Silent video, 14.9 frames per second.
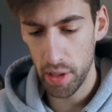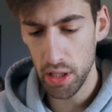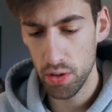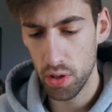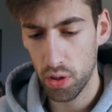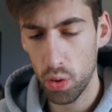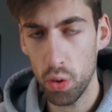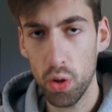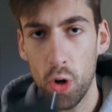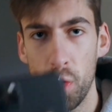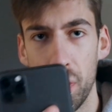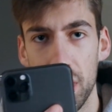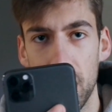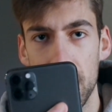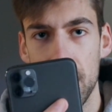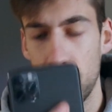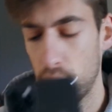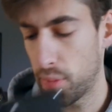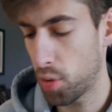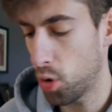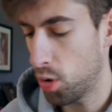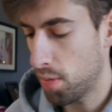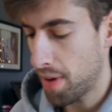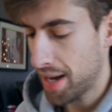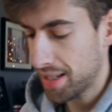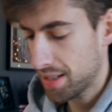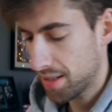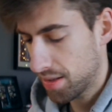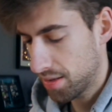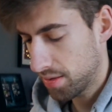peur que ce soit trop gros parce que c'est le Pro
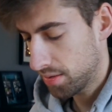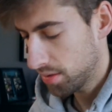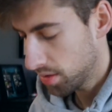Max.